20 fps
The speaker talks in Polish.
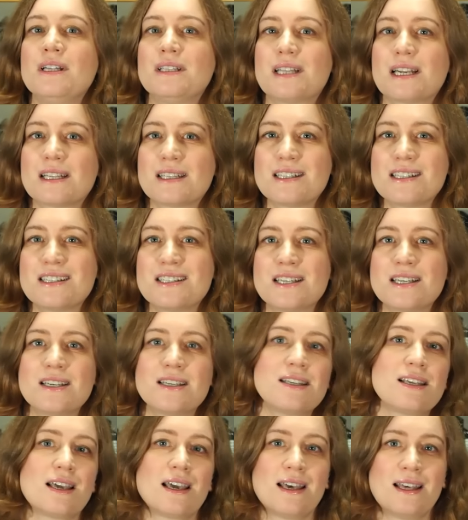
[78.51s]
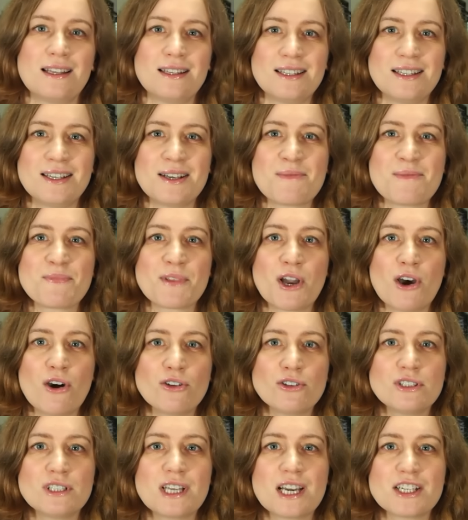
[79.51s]
tradycyjnie
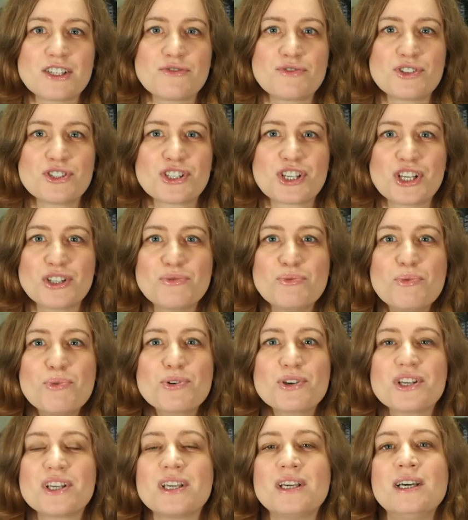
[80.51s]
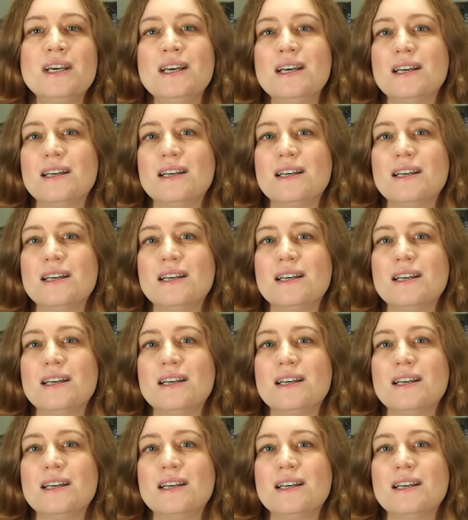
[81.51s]
oddać wszystkie długi,